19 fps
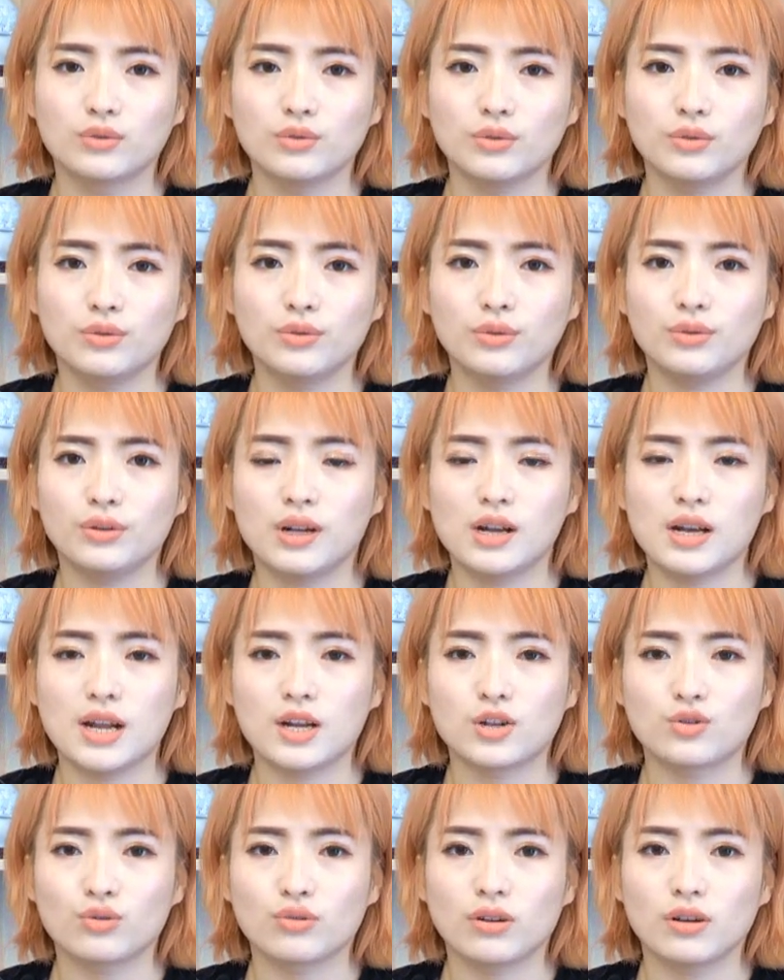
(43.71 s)
对于女人
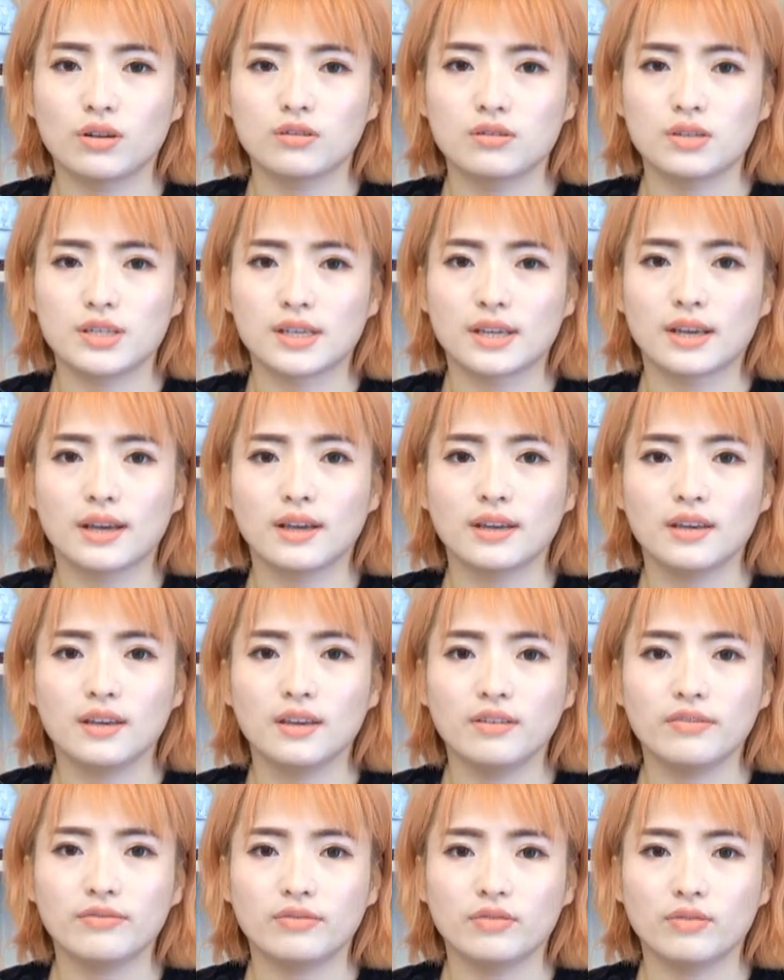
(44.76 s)
来说，钱、
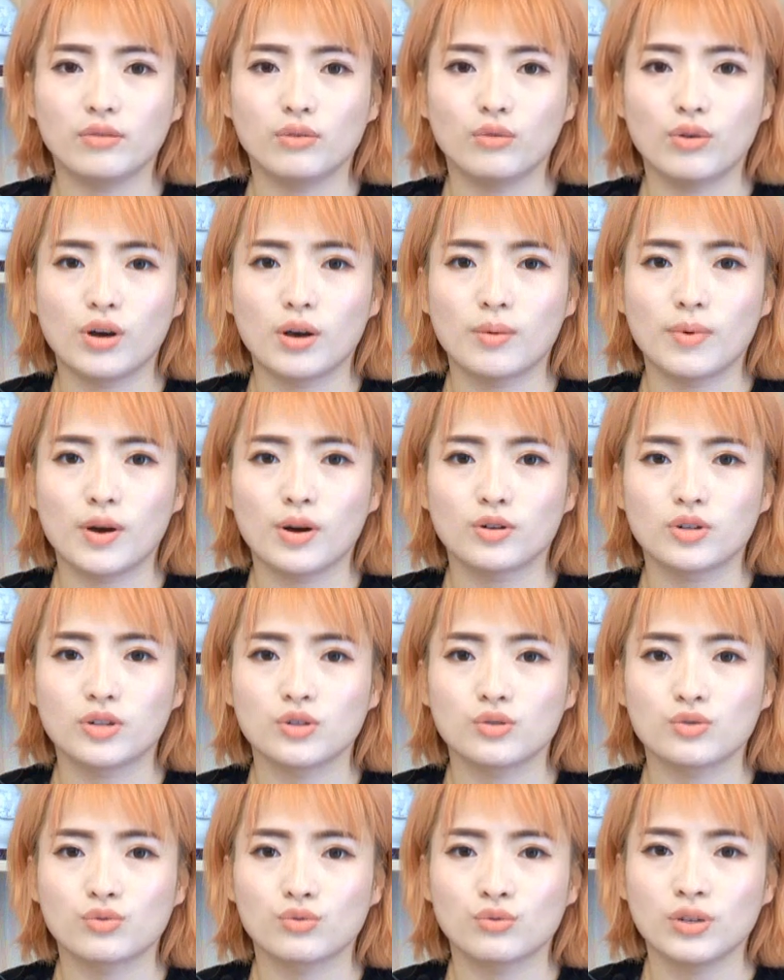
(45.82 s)
衣服、外貌
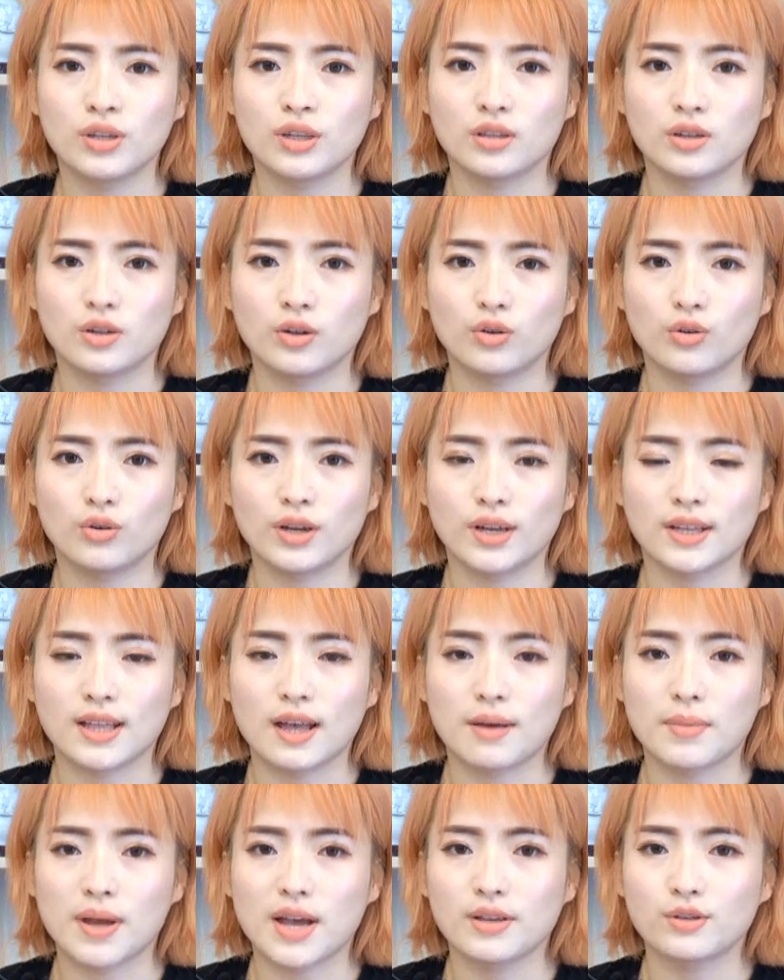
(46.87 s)
是足以能够给
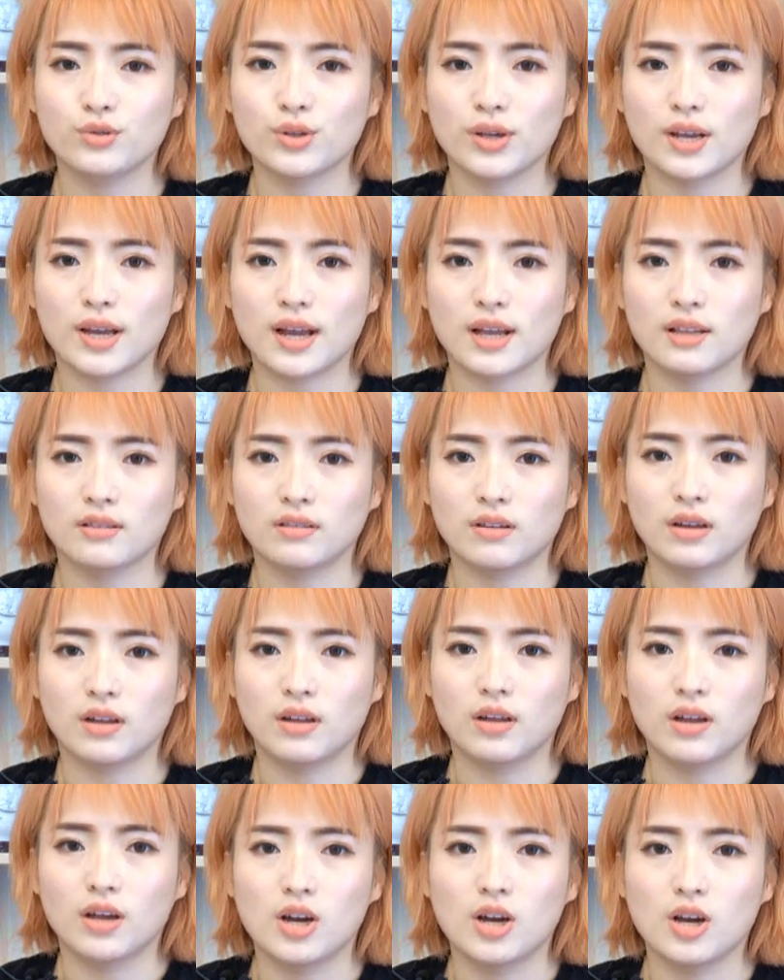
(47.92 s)
他们安全感的，
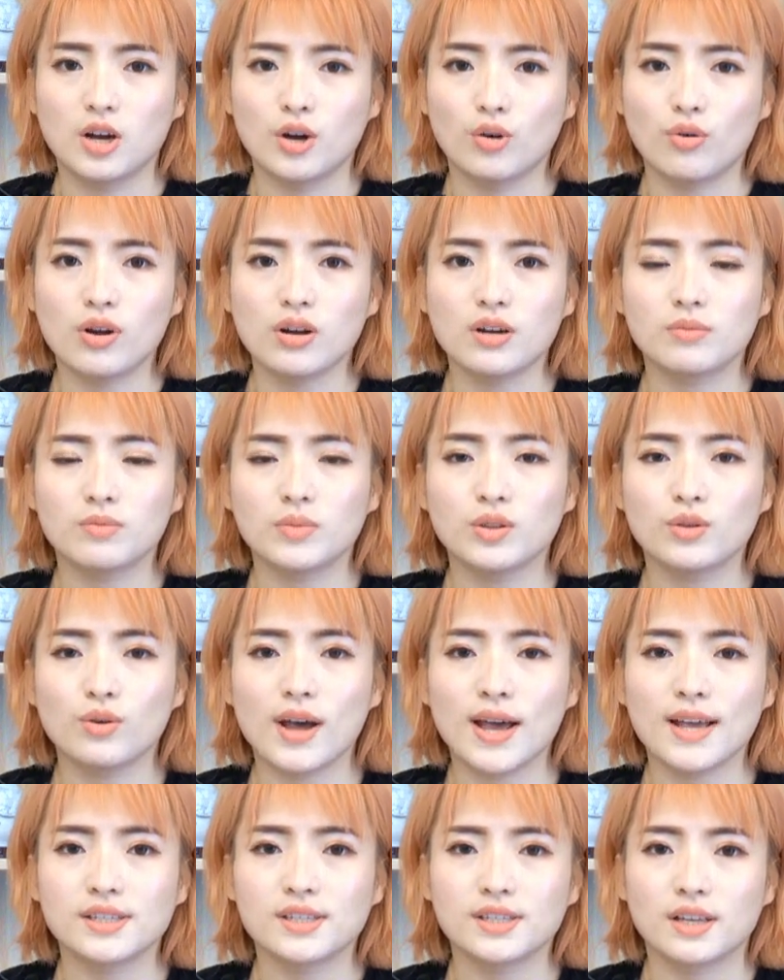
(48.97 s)
何况人们都
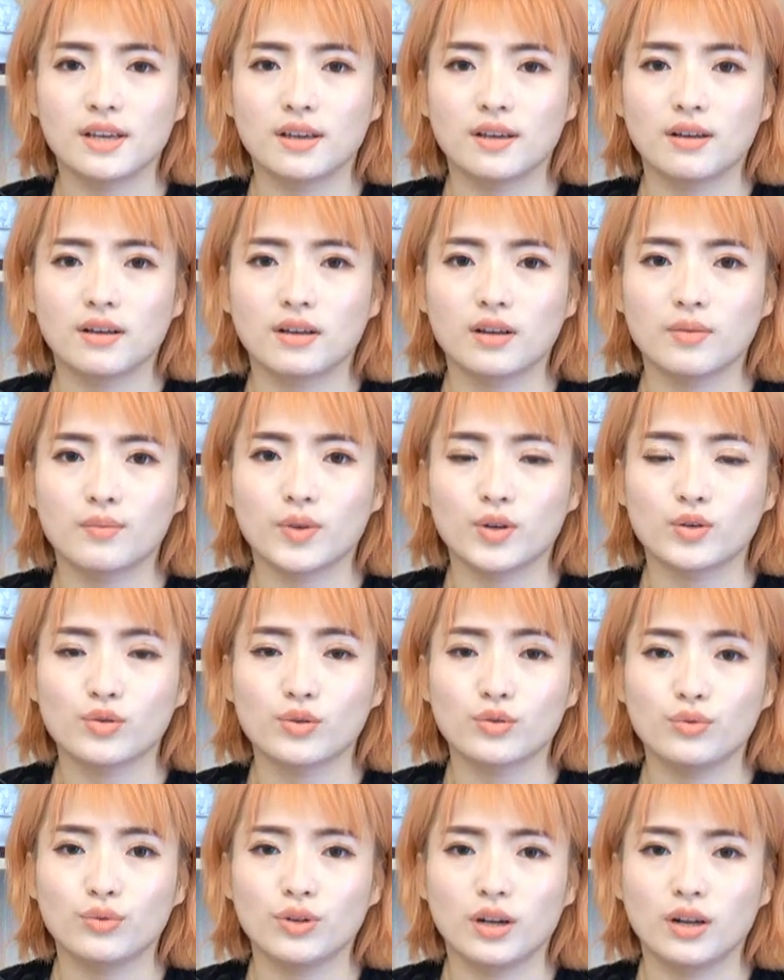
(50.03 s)
爱钱，更别
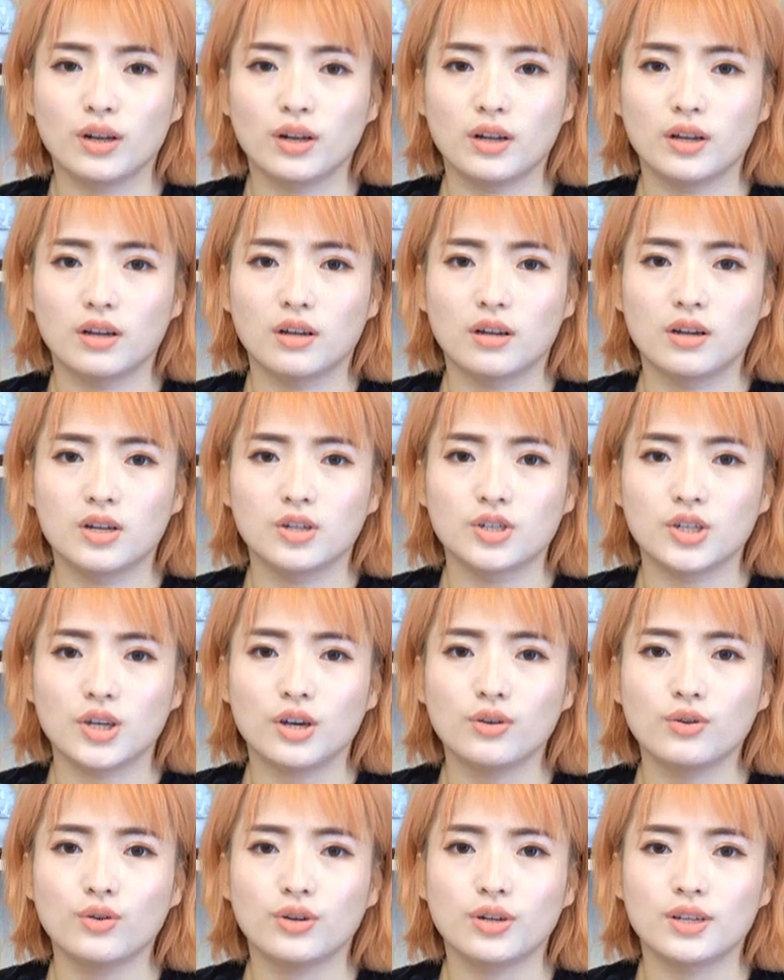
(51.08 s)
说女人了。只
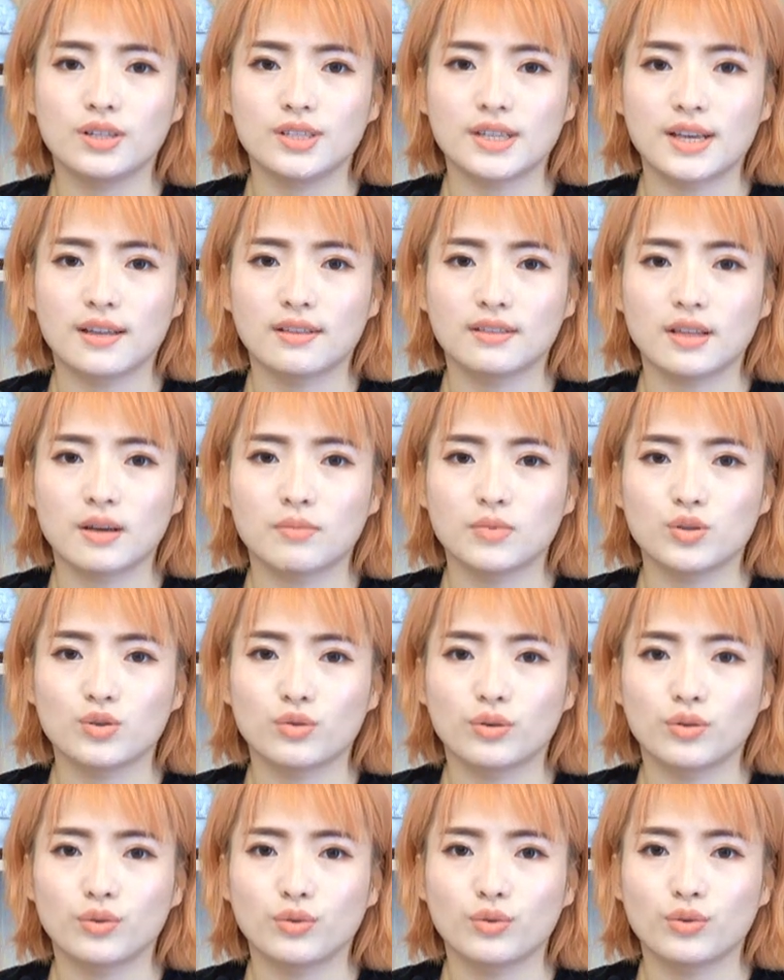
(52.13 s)
要有了钱，他们就
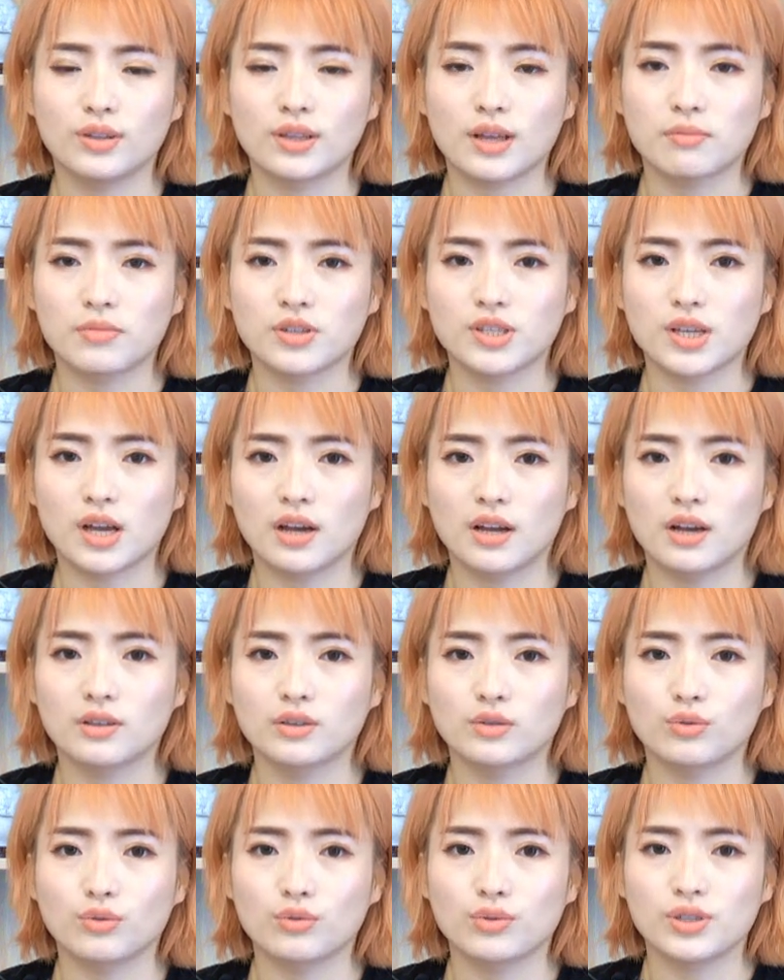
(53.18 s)
会拥有他们想要
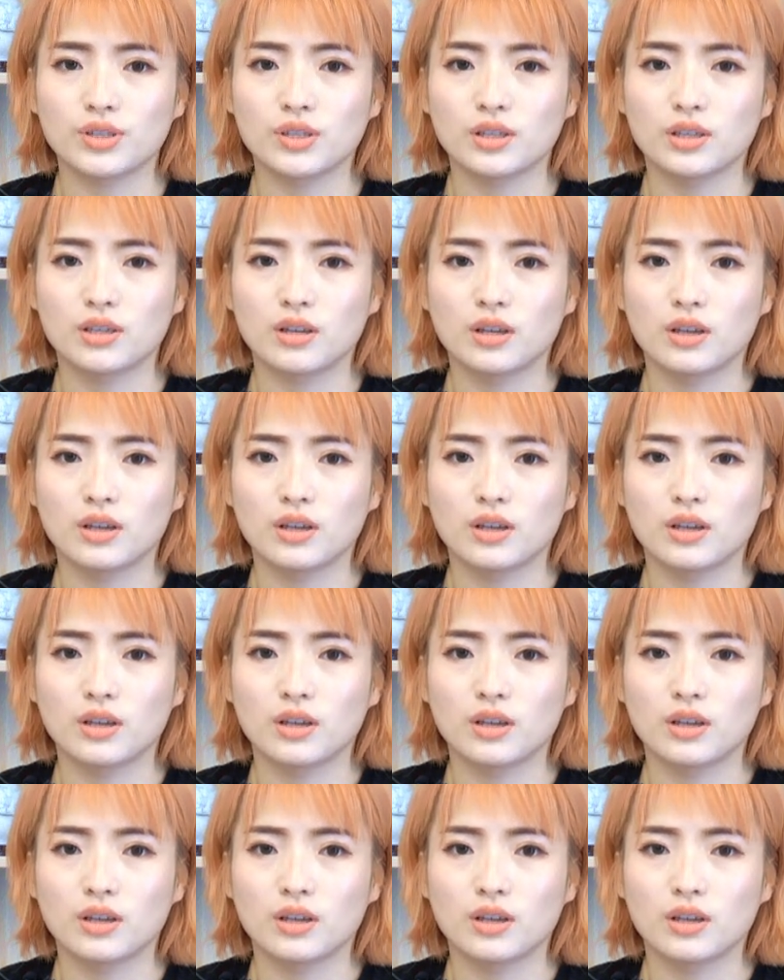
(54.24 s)
的东西。